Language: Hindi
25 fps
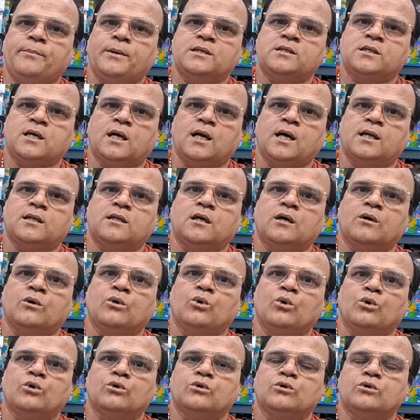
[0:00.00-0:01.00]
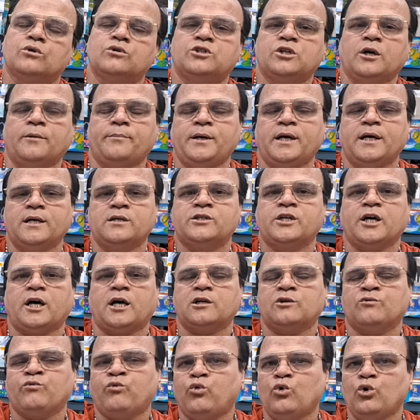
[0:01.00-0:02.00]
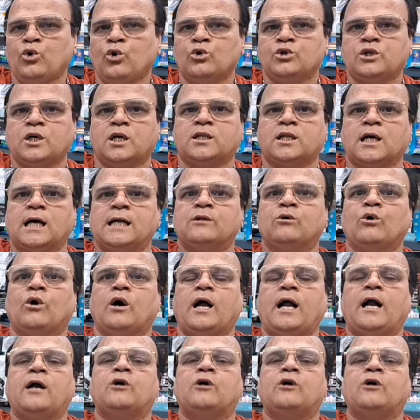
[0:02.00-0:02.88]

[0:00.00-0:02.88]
पे चलाते हो जब ये चार्ज फुल हो जाता है तो